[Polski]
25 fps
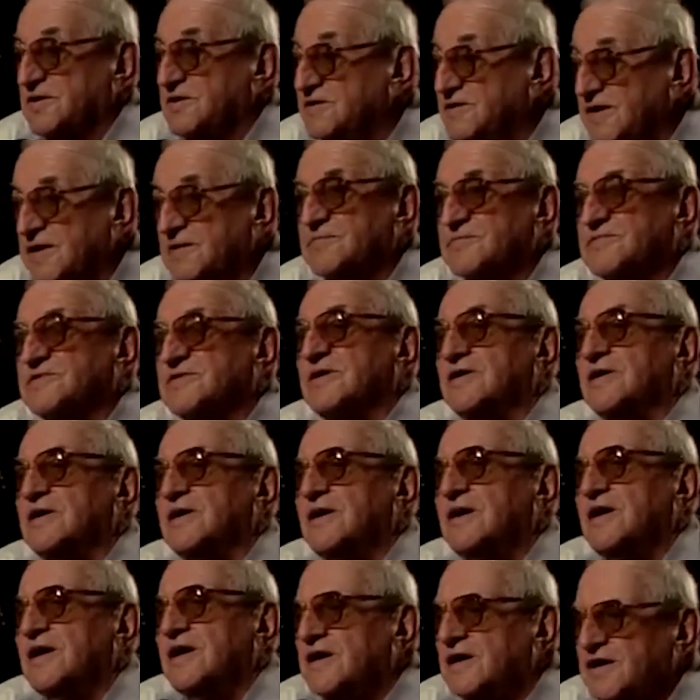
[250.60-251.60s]
Niemcy
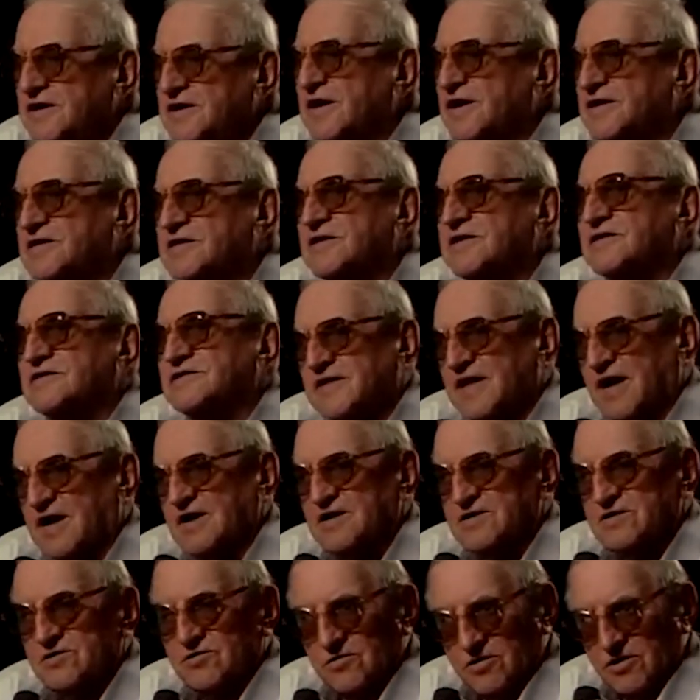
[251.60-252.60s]
jedni
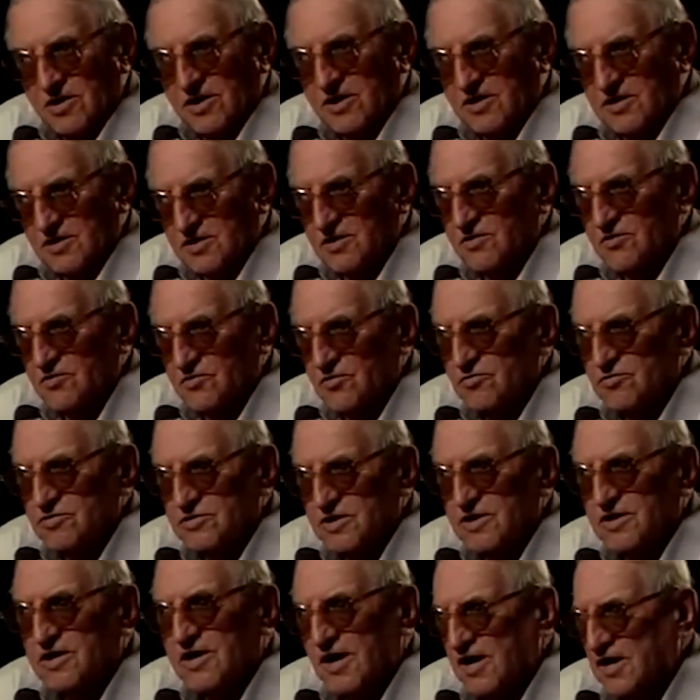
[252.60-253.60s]
stali, drugi,
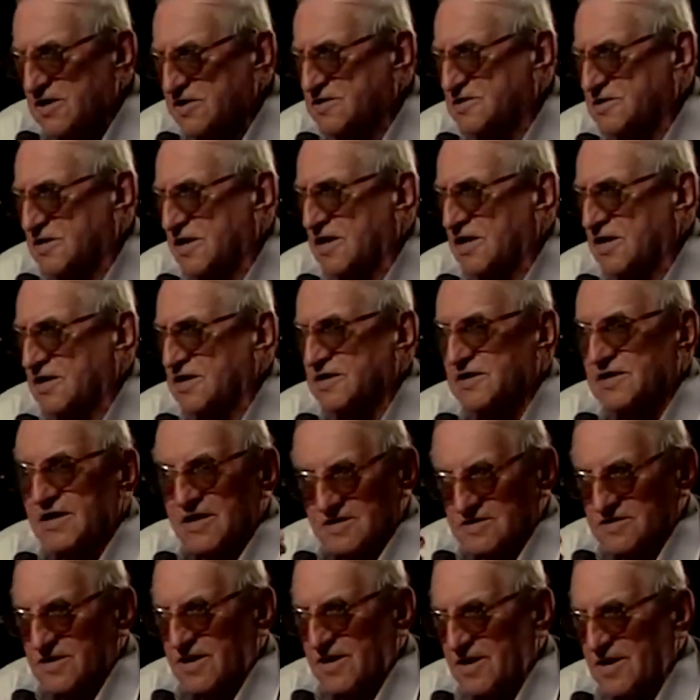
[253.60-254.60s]
drudzy kręczeli,
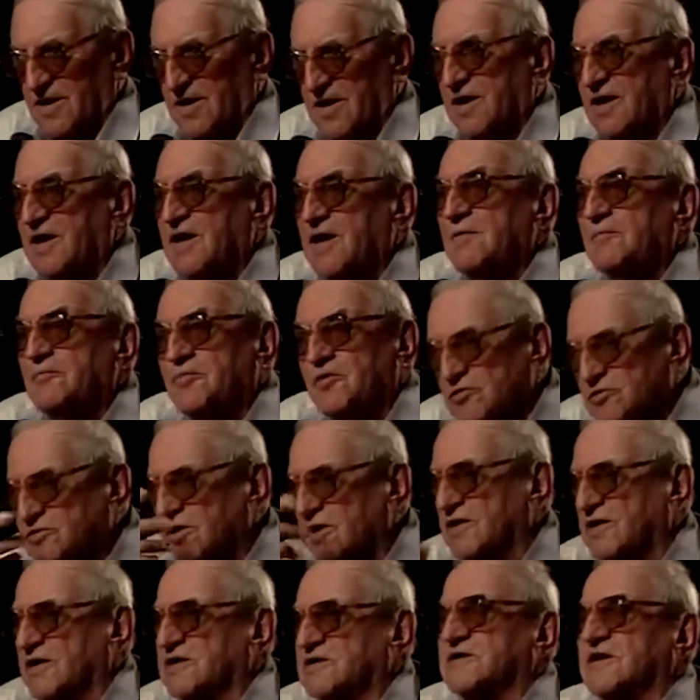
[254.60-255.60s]
to cała
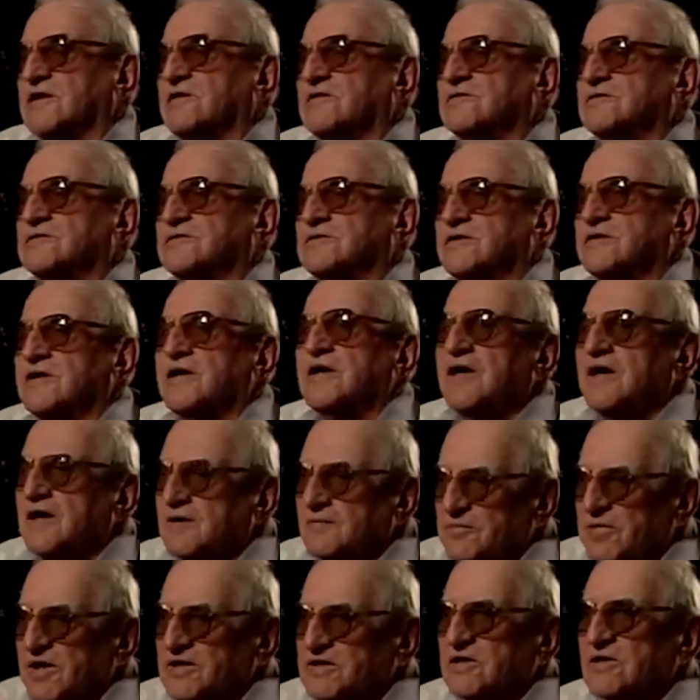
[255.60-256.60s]
pluton egzekucyjny.
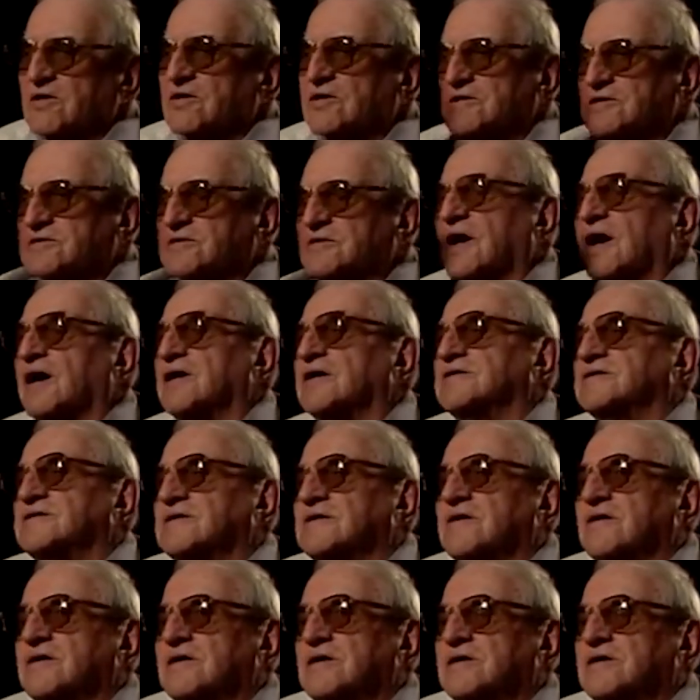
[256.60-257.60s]
Padł rozkaz,
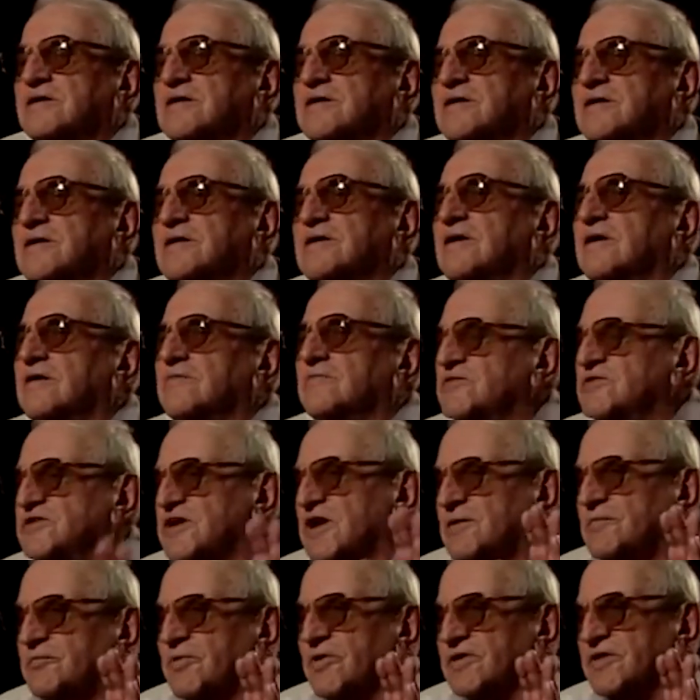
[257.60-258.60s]
e,
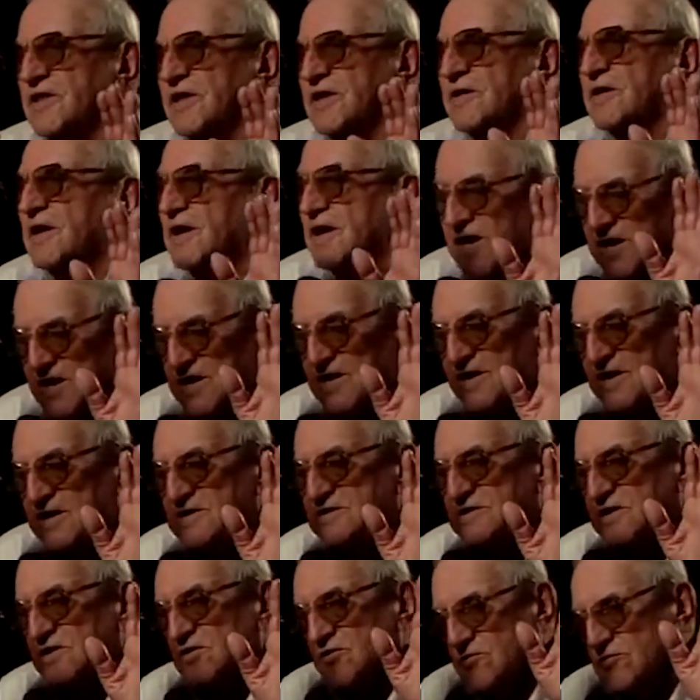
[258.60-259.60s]
musieli podnieść,
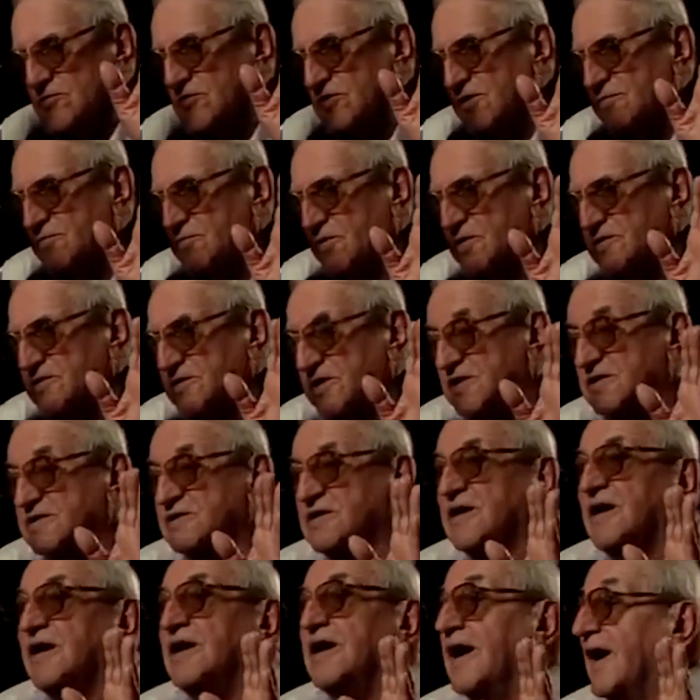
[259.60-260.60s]
ręce do góry
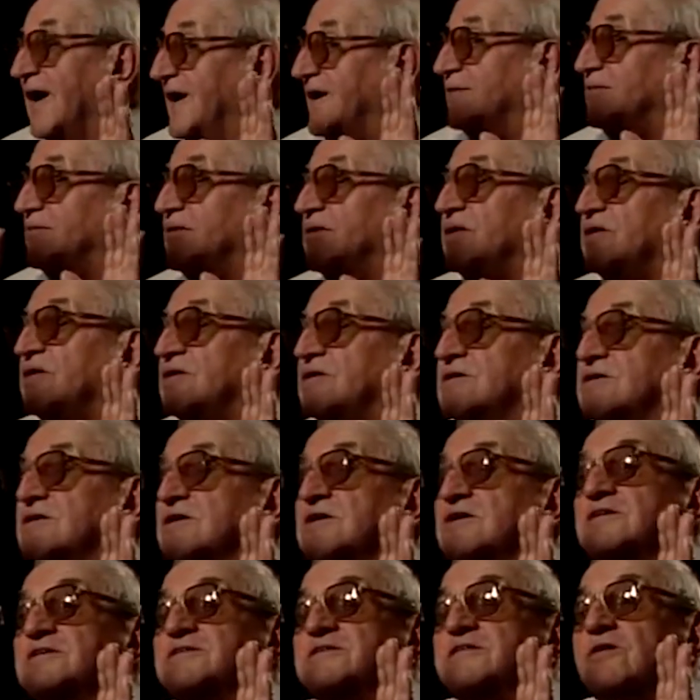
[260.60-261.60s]
podnieść, ale byli
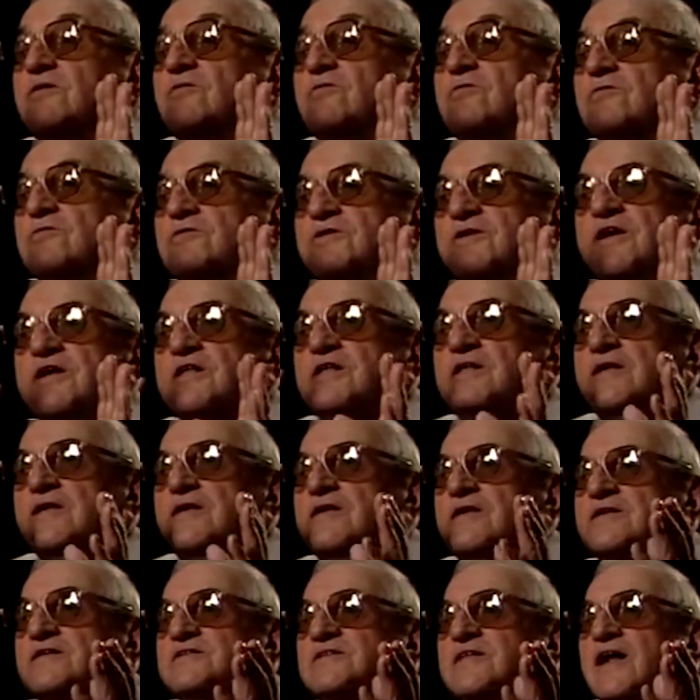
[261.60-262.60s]
z tyłu, nie,
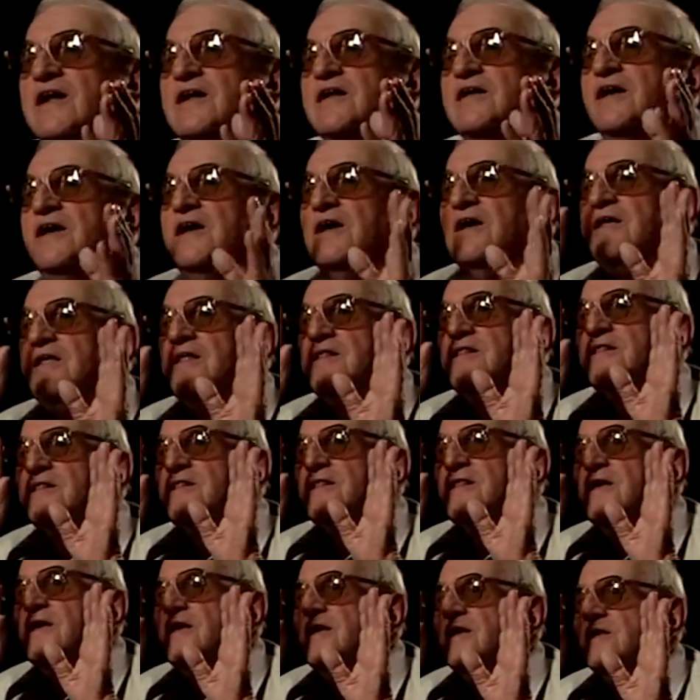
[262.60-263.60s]
stali
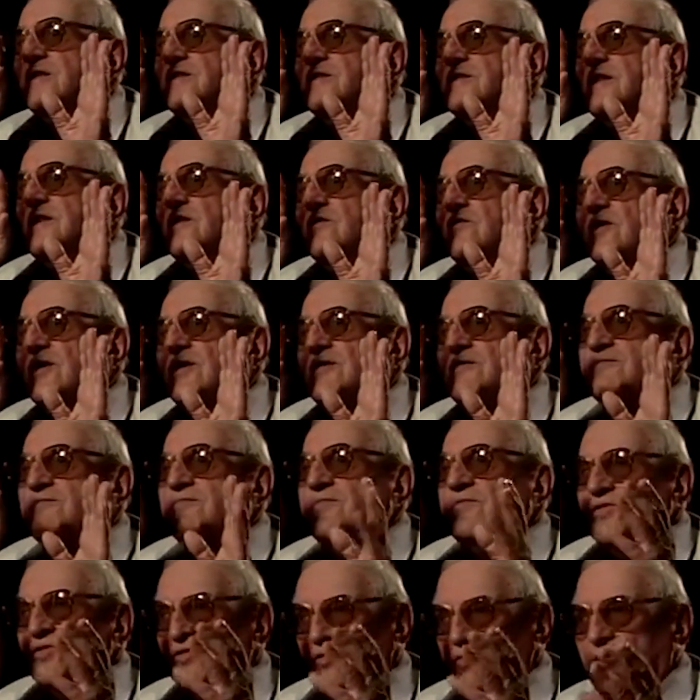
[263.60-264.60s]
tyłem
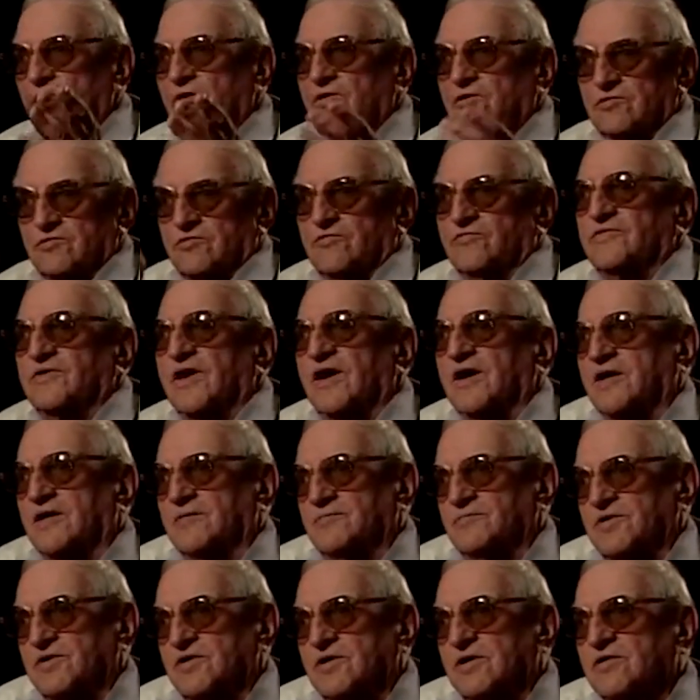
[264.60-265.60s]
do luf
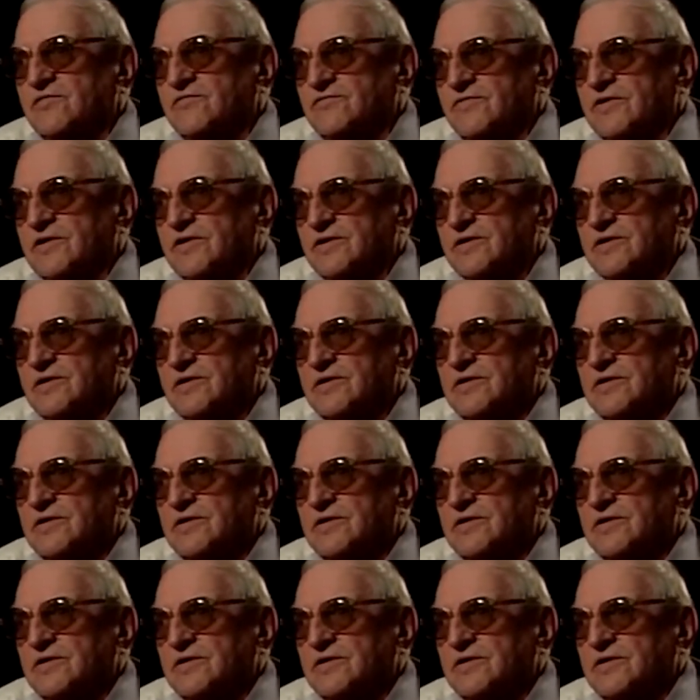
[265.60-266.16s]
karabinowych.